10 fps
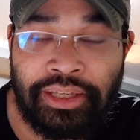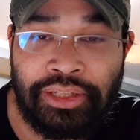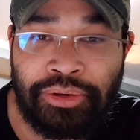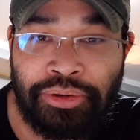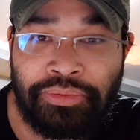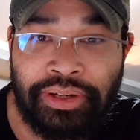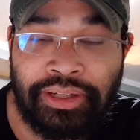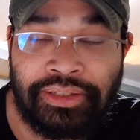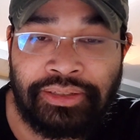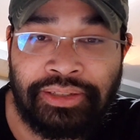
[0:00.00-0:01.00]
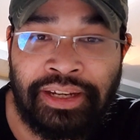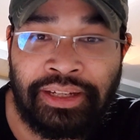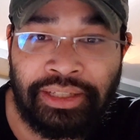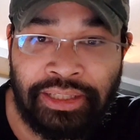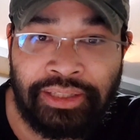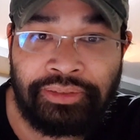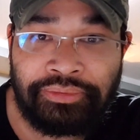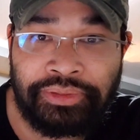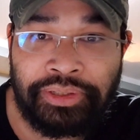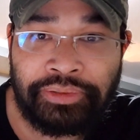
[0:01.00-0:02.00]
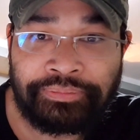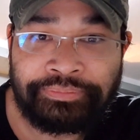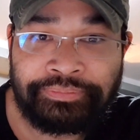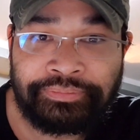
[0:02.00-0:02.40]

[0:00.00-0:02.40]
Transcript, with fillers: ý đồ và cái sự ác ý đúng không